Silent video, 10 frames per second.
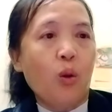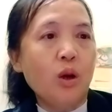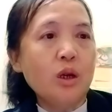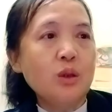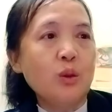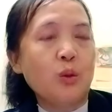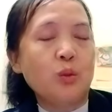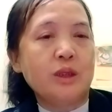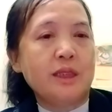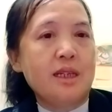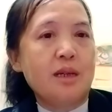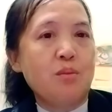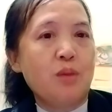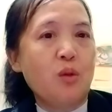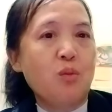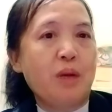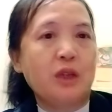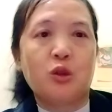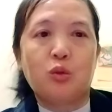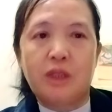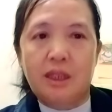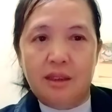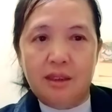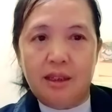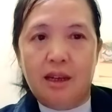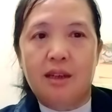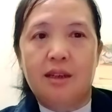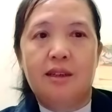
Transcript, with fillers: ô chỉ nâng mong mà rộng tịt tiệt